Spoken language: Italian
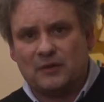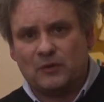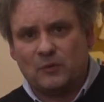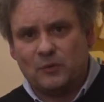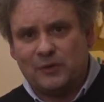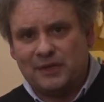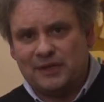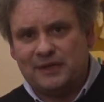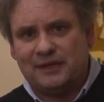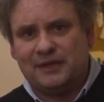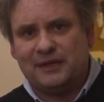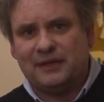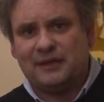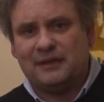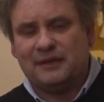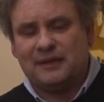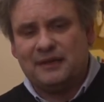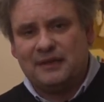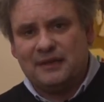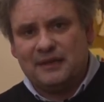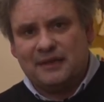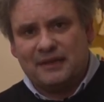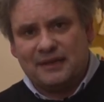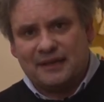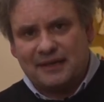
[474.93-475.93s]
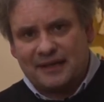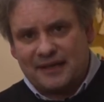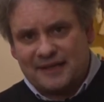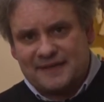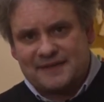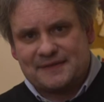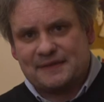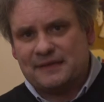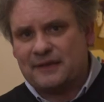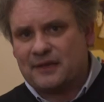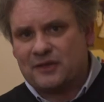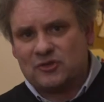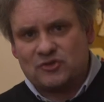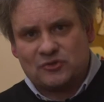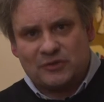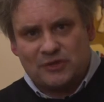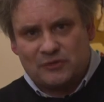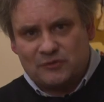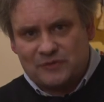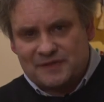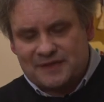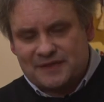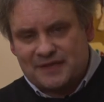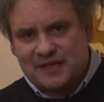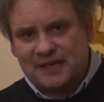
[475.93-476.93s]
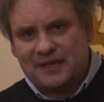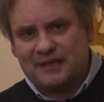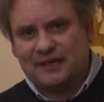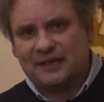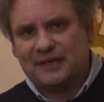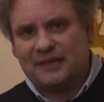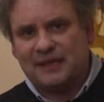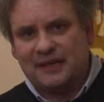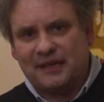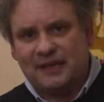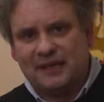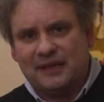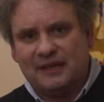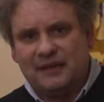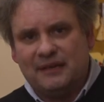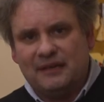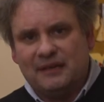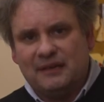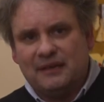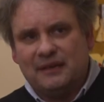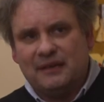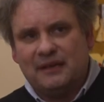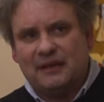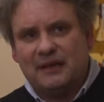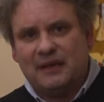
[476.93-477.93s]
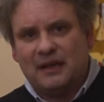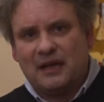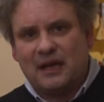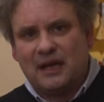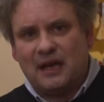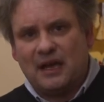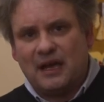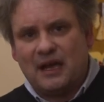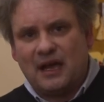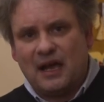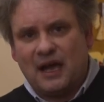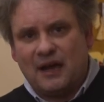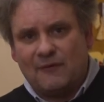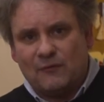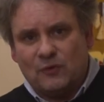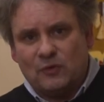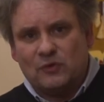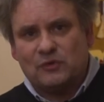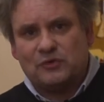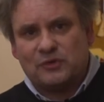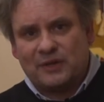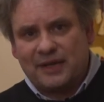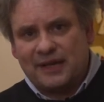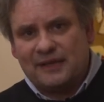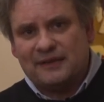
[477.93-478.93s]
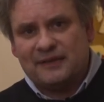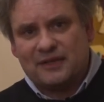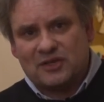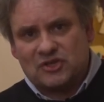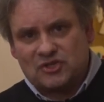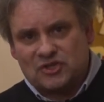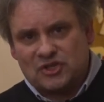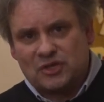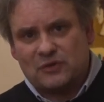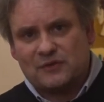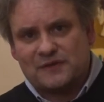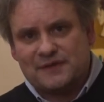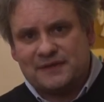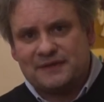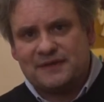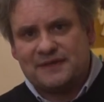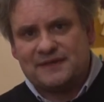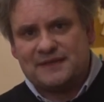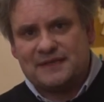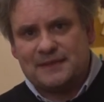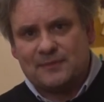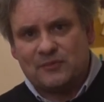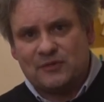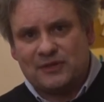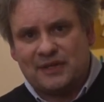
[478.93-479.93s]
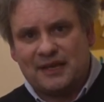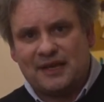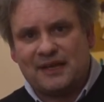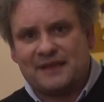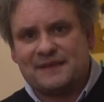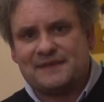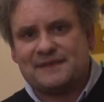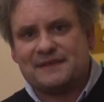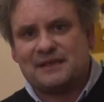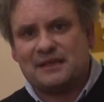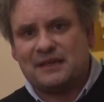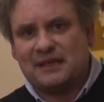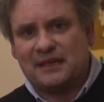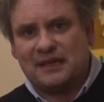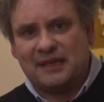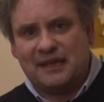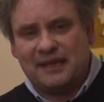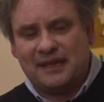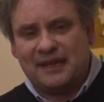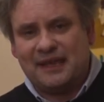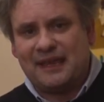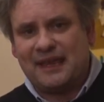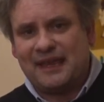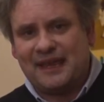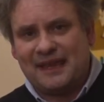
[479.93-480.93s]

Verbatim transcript: Quindi grazie alla Regione Toscana che ha voluto renderci così testimonianza e